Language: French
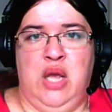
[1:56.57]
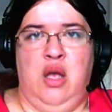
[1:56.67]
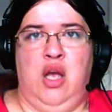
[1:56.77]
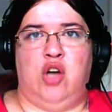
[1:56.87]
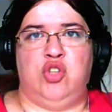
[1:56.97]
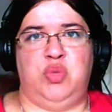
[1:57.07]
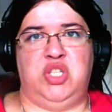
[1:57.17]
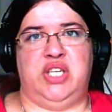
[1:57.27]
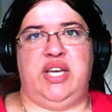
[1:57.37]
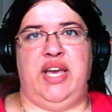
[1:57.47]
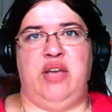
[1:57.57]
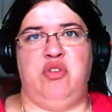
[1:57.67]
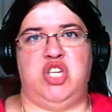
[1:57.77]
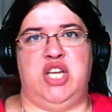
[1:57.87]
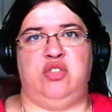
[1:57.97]
Ensuite, j'ai créé une
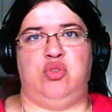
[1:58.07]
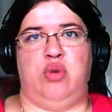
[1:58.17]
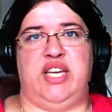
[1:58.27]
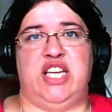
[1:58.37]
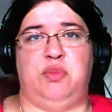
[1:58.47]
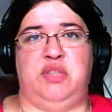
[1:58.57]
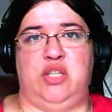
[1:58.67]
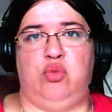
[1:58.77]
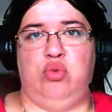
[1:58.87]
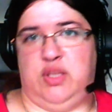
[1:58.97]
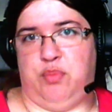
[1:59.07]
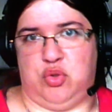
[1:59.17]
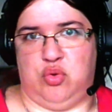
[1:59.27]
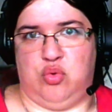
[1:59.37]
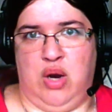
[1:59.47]
chaîne sur laquelle je mettais tout et
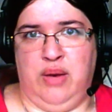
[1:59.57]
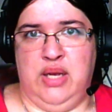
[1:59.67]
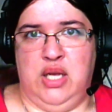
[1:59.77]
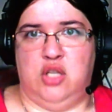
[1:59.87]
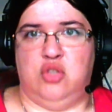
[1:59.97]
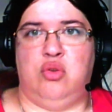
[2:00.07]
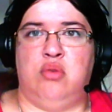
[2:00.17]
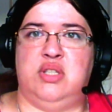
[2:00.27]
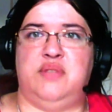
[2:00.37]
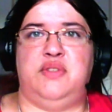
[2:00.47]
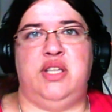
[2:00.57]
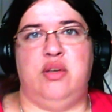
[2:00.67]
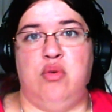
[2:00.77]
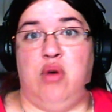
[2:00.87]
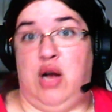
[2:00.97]
n'importe quoi, dont des
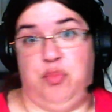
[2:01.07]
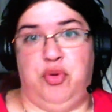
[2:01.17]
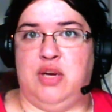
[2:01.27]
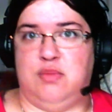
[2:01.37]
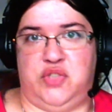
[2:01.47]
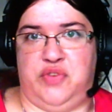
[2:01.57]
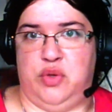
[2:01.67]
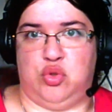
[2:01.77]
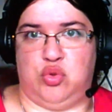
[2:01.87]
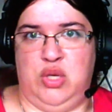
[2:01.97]
vidéos un peu comme je fais aujourd'hui.